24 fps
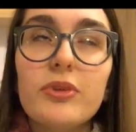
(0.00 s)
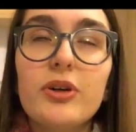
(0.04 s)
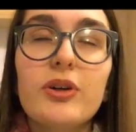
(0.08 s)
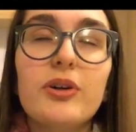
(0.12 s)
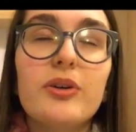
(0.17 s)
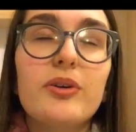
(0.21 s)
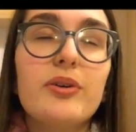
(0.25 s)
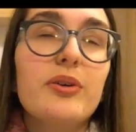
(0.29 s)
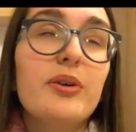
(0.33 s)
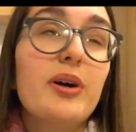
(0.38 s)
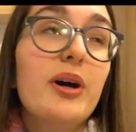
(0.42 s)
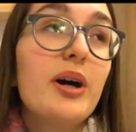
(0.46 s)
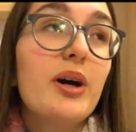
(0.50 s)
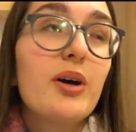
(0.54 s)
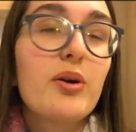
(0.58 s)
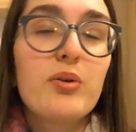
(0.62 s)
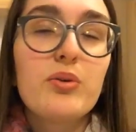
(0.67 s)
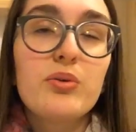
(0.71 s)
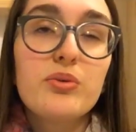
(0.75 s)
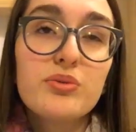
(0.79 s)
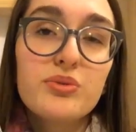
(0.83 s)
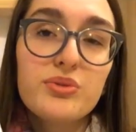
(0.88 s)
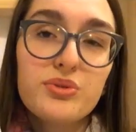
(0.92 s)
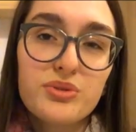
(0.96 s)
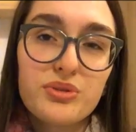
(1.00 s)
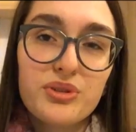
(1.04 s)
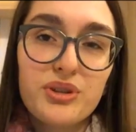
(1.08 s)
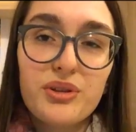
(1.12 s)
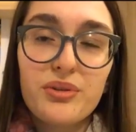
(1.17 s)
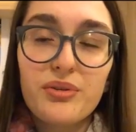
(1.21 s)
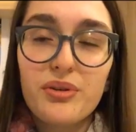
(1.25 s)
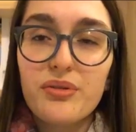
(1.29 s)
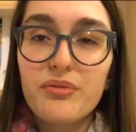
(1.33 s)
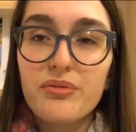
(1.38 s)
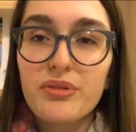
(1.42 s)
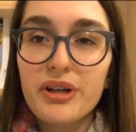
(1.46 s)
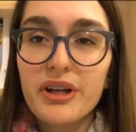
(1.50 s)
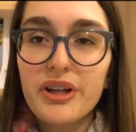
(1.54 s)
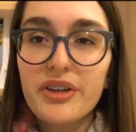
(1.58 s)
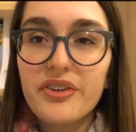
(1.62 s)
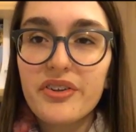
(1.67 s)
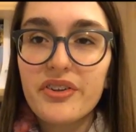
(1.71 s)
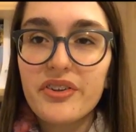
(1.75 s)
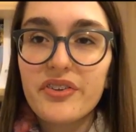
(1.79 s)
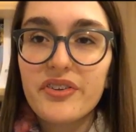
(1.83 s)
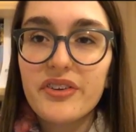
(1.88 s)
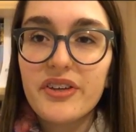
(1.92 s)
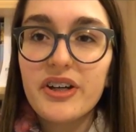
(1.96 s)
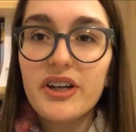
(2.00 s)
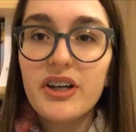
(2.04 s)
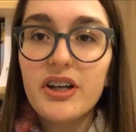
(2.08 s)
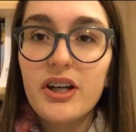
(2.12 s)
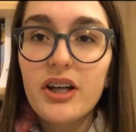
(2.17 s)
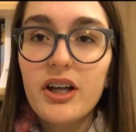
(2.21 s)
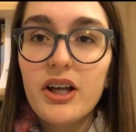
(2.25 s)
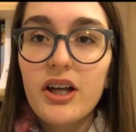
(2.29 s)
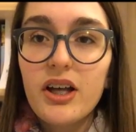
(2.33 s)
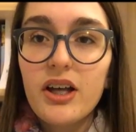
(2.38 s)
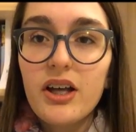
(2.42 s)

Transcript: euh, un, conjoint, voilà, c'est ça.